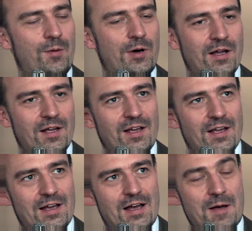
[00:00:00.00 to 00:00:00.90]
aber
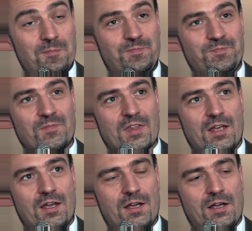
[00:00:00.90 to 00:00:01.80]
ähm,
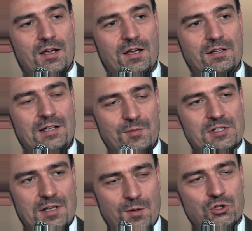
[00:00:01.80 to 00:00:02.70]
die haben
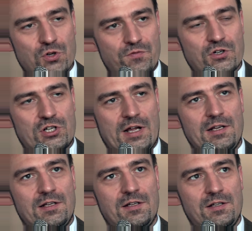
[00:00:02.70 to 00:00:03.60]
das, glaube ich, schon
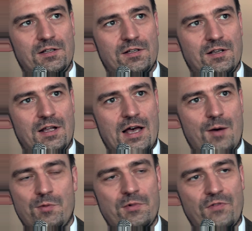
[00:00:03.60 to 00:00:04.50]
verstanden,
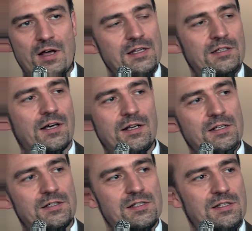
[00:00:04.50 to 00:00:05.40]
aber man war nicht daran
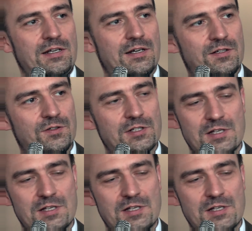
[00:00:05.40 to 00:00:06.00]
interessiert. Und